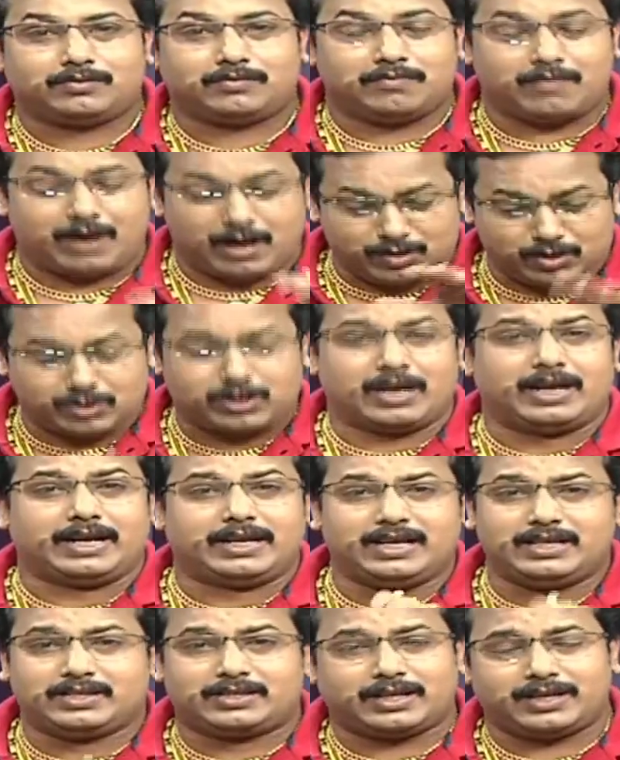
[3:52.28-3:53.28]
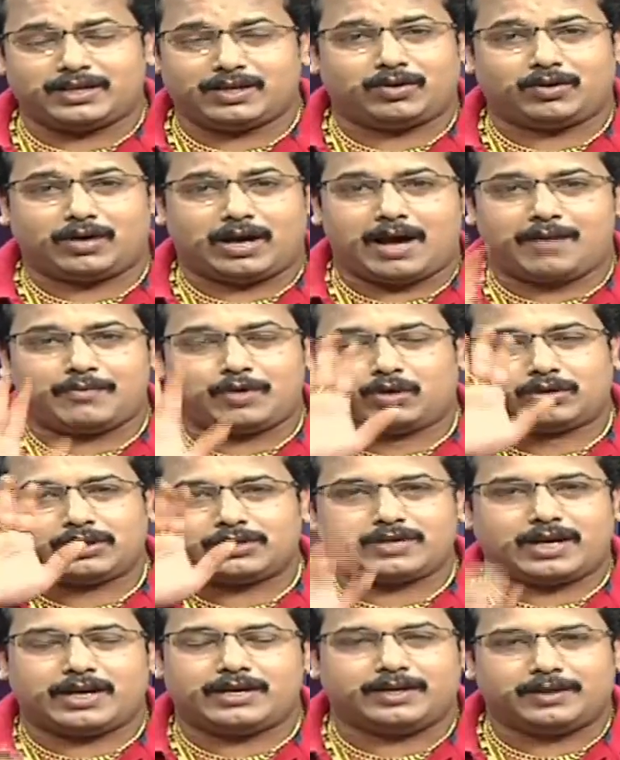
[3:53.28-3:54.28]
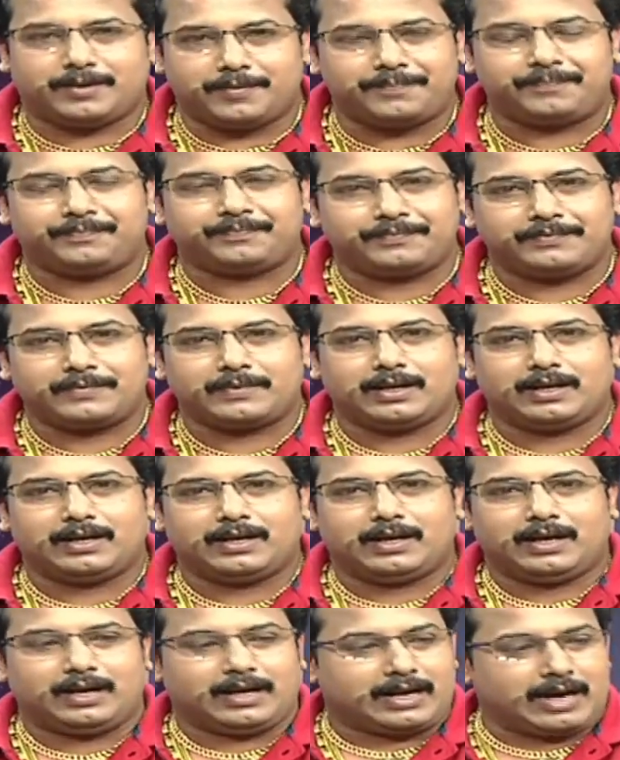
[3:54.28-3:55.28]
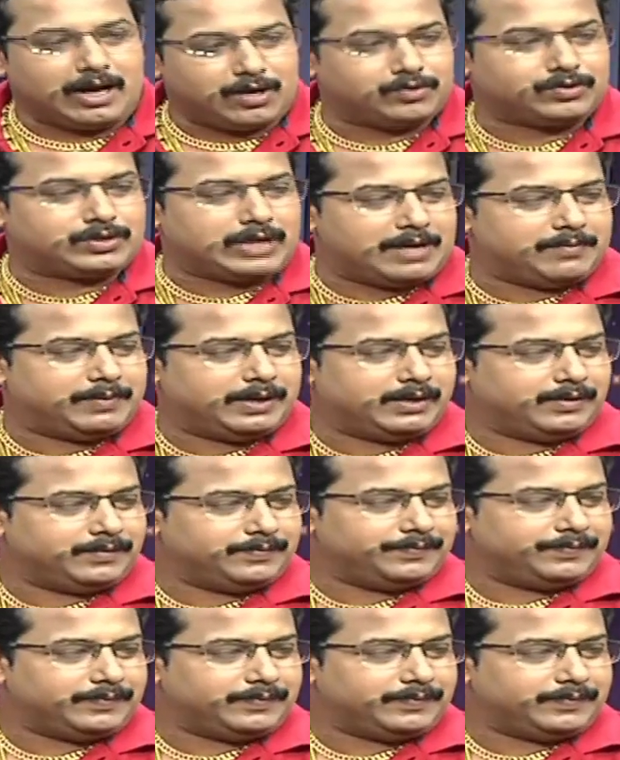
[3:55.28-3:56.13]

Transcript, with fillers: মানুষ অনেক নিচে আমি হতে চাই না কারণ জানবেন